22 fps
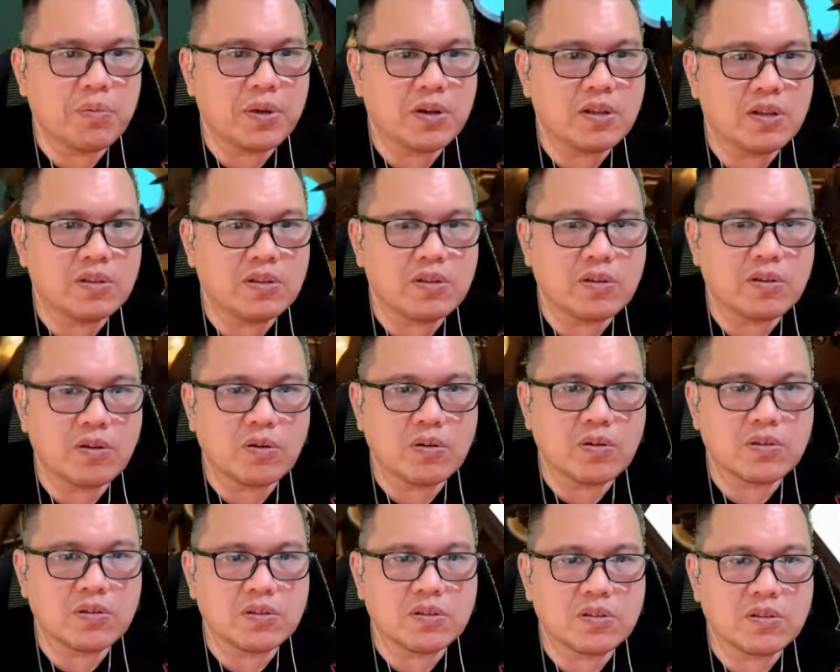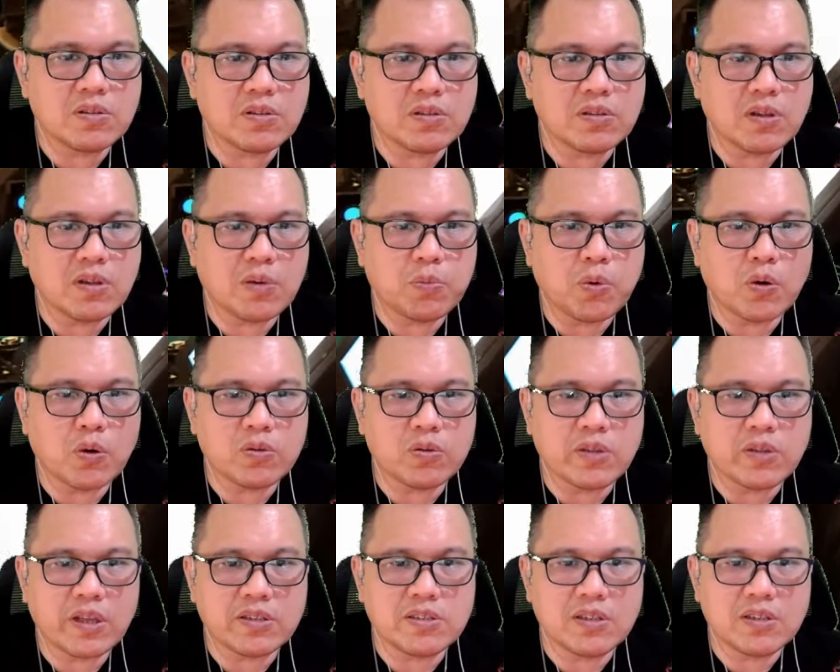apa nih kok
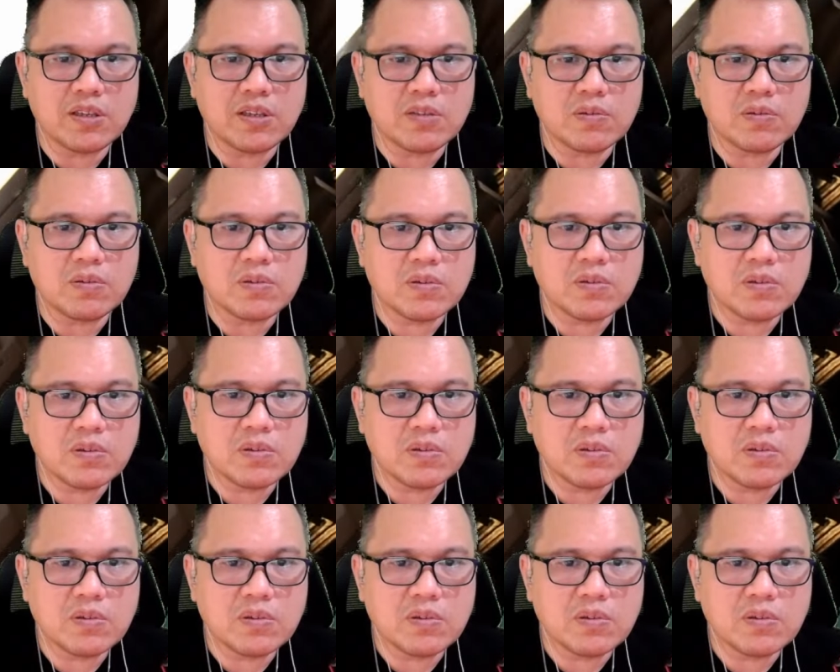terproteksi itu